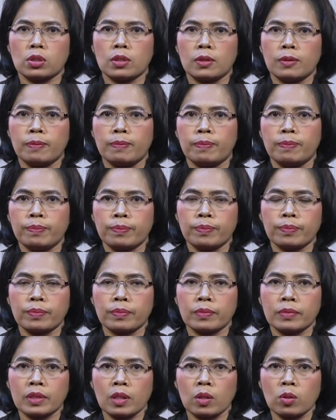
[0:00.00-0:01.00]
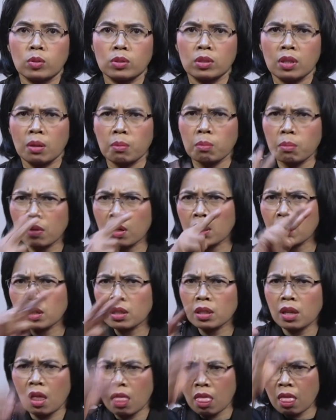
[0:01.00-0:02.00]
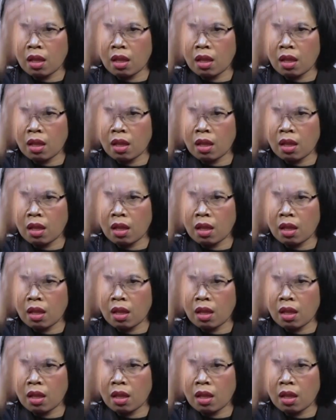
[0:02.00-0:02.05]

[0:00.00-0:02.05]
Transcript: Kalau saya melihat salib, saya bukan hanya